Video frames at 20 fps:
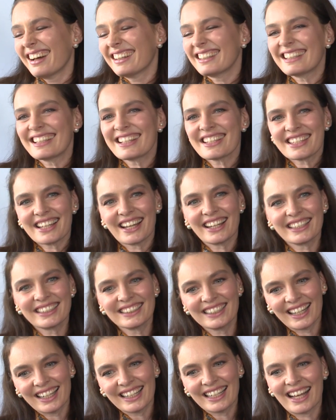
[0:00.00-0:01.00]
Adına
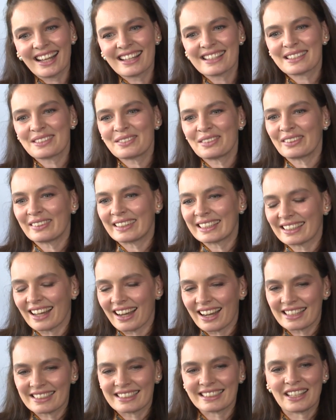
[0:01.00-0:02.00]
şarkılar yazdım evet.
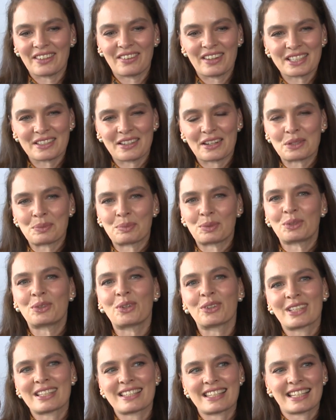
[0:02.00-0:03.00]
Artık yavaş yavaş
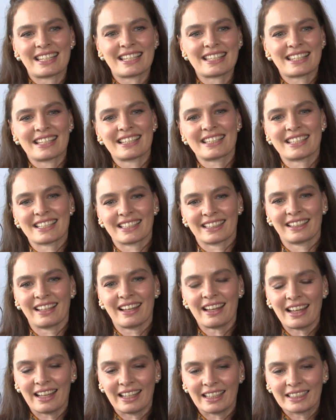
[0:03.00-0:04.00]
büyüdü o da 8
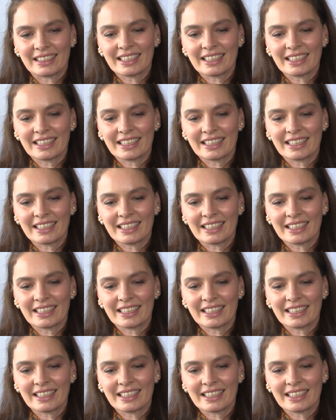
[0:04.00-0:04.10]
yaşında.